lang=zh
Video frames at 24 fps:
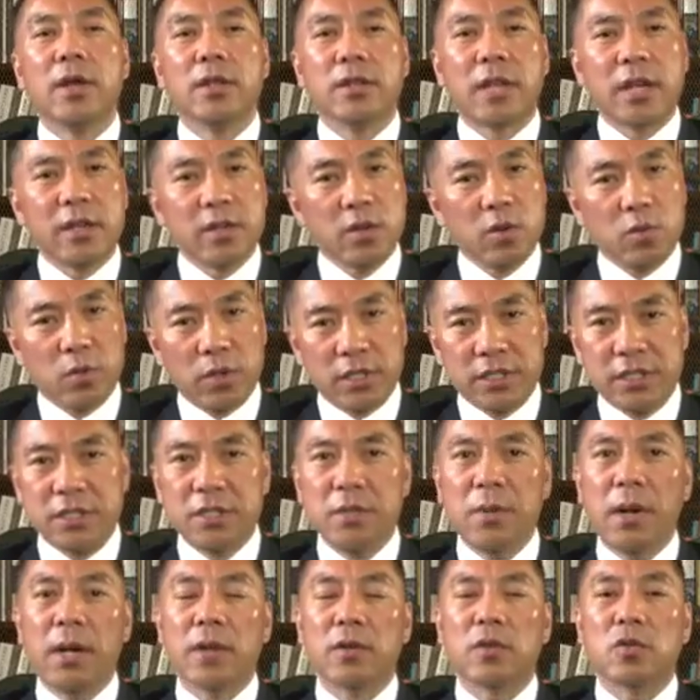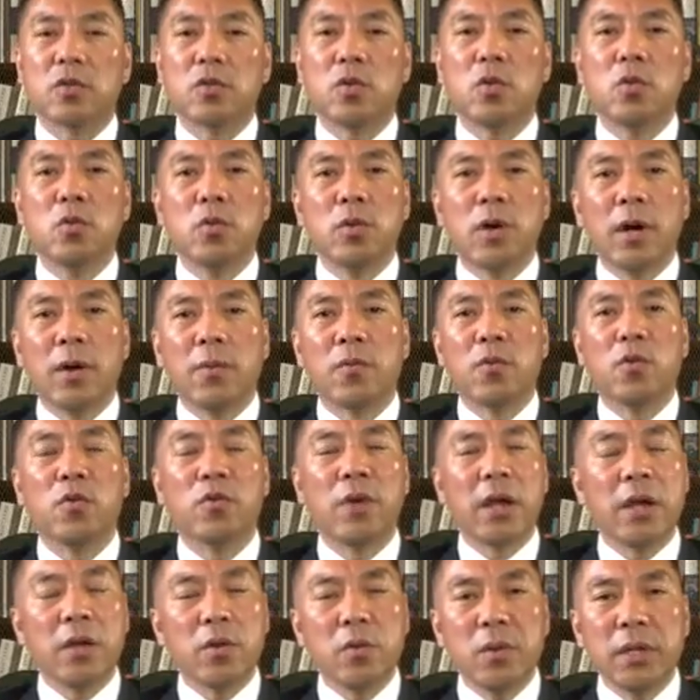但是我希望通过
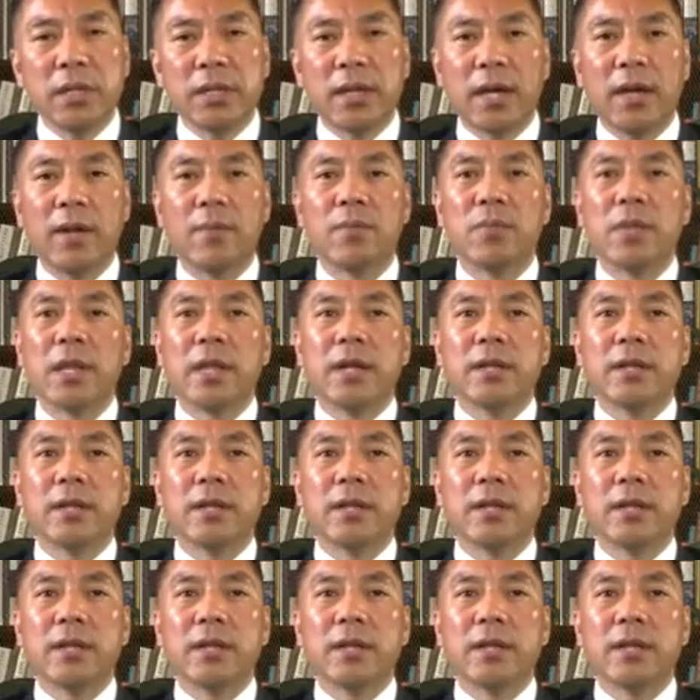文贵的